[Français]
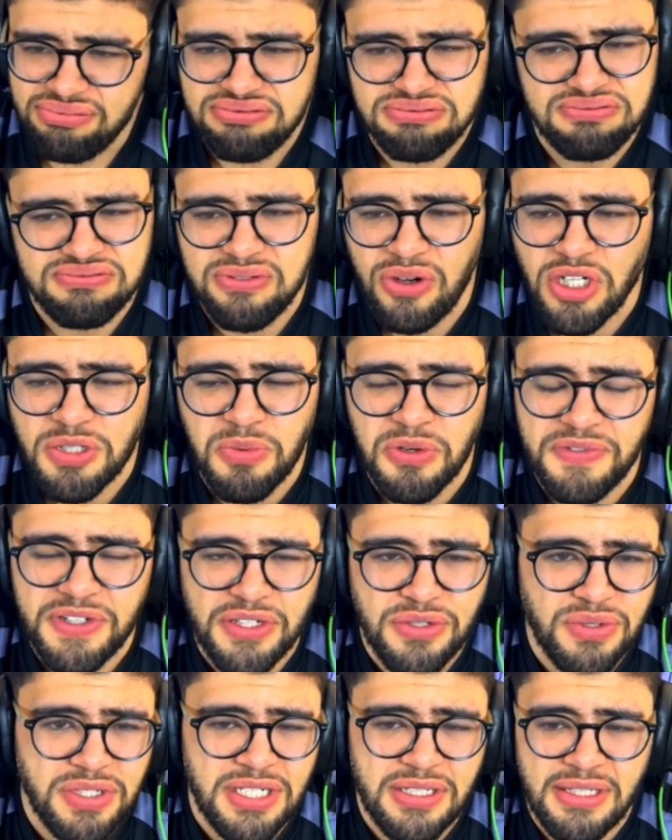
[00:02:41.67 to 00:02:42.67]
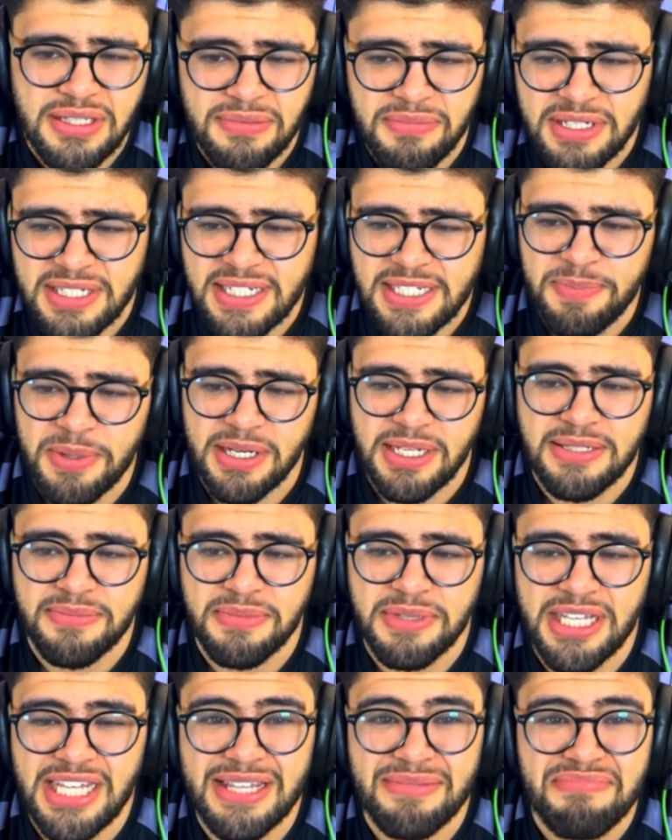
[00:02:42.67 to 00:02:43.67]
franchement, Vinicius, il m'exaspère, les amis
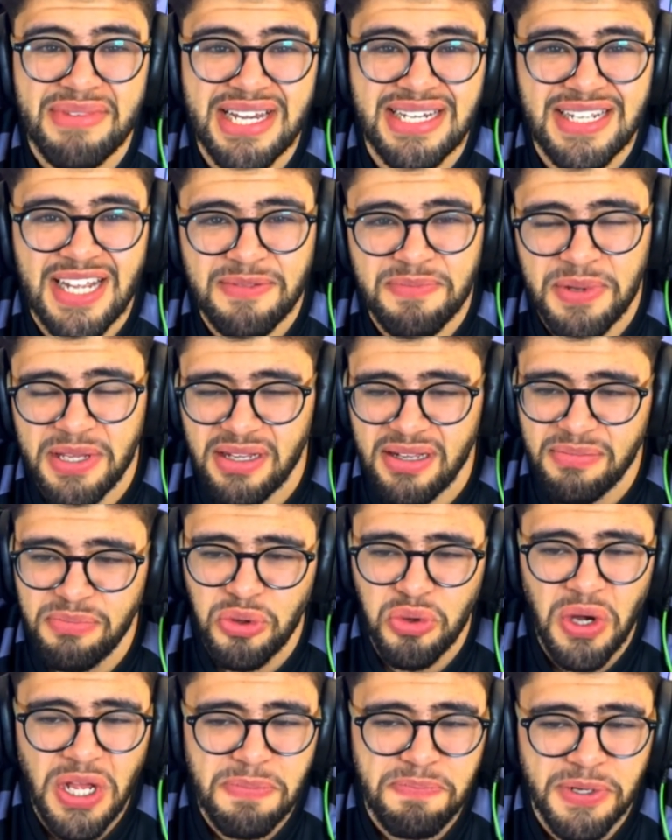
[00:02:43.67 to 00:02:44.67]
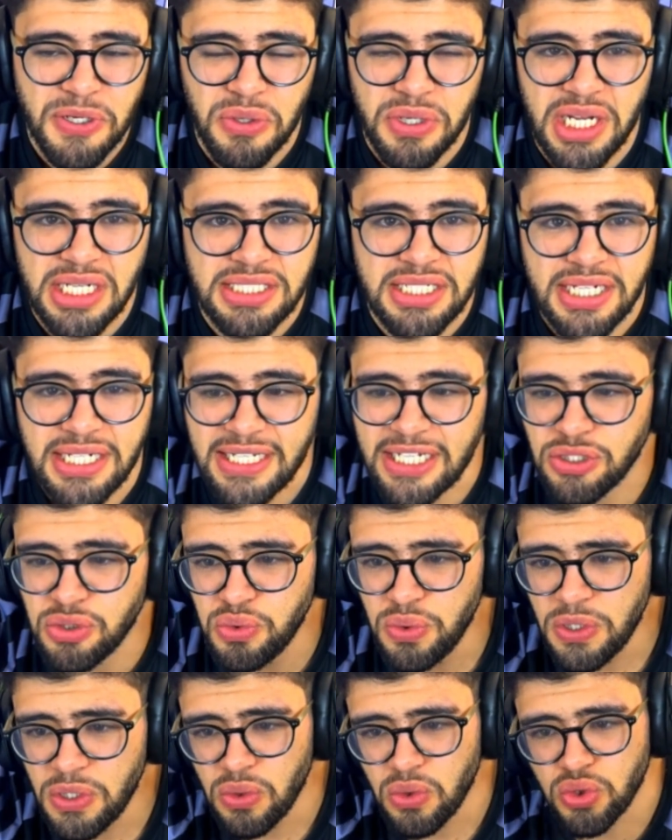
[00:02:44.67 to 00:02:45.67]
il m'exaspère. Pourquoi il pique le gardien il a,
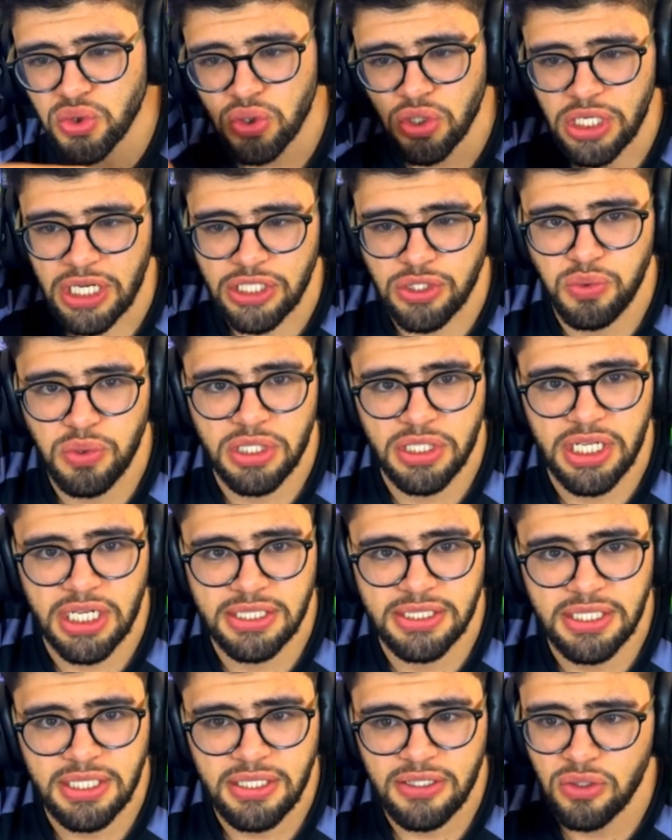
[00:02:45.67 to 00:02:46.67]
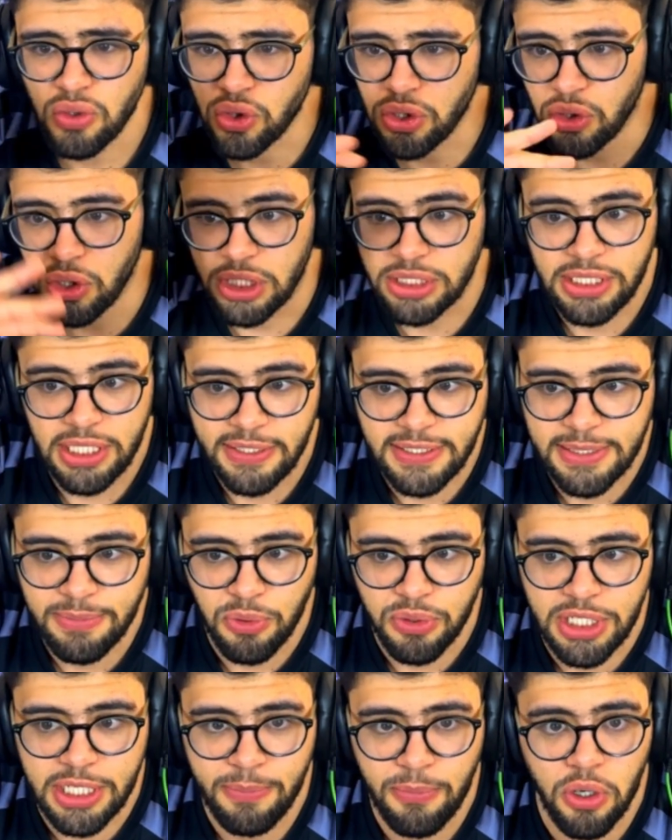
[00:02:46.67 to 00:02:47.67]
tué le, il a tué le gardien, le gardien, c'est bon,
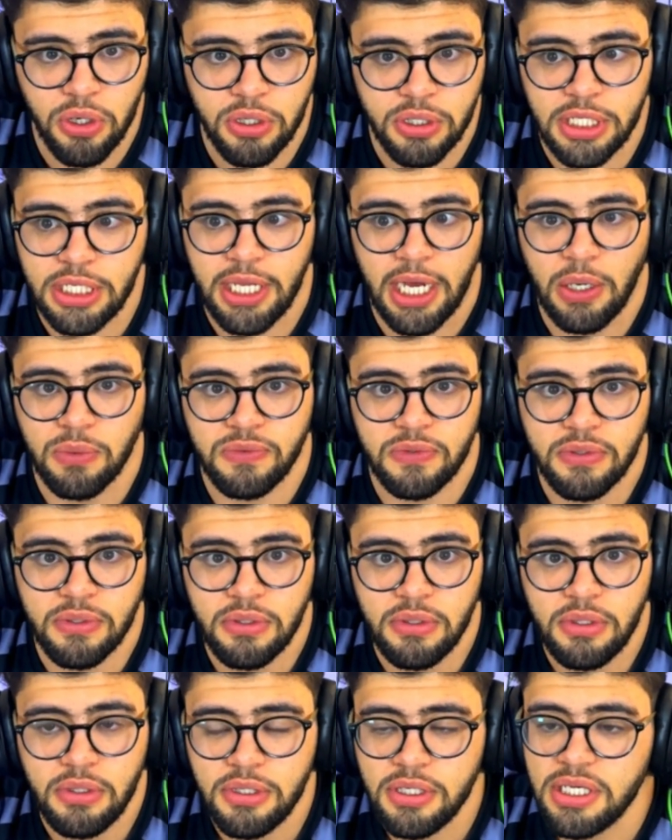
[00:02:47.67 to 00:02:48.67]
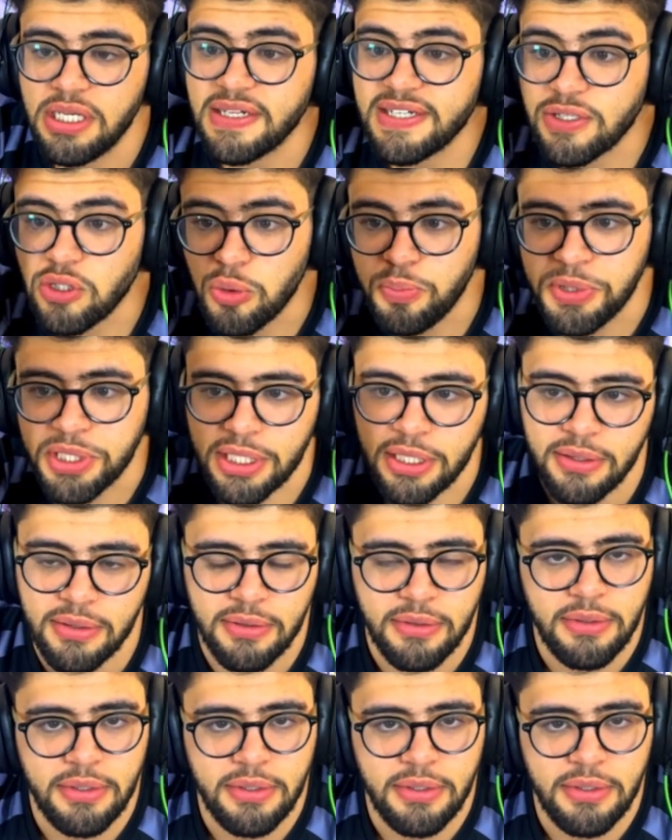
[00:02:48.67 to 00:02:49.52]
il est mort, il est out. Il essaie de le piquer.